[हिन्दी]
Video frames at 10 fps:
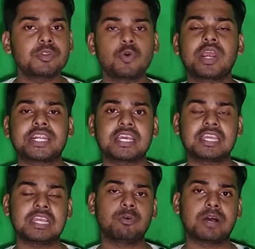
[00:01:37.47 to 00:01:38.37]
भी दो कैटेगरी
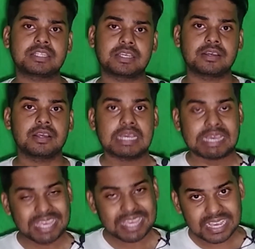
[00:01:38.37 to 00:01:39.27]
के लोग आते हैं
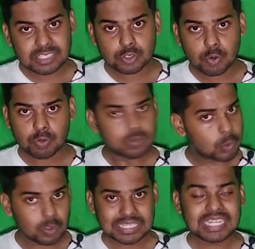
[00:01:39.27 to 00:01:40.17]
एक जो
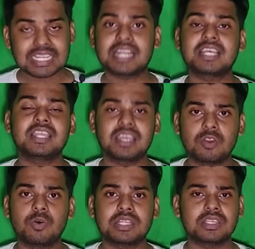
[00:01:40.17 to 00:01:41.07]
दो तीन कैटेगरी के
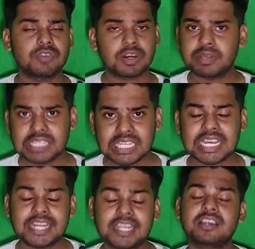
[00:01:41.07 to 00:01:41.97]
लोग आते हैं इनफैक्ट मैं तीन
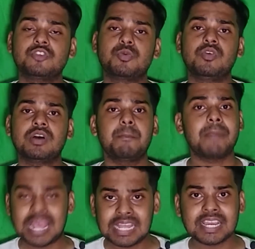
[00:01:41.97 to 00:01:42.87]
कैटेगरीज बोलूँगा
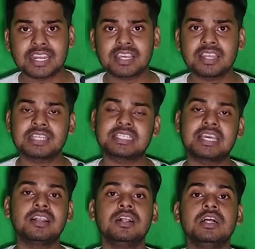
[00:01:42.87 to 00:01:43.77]
पहली कैटेगरी ऐसी है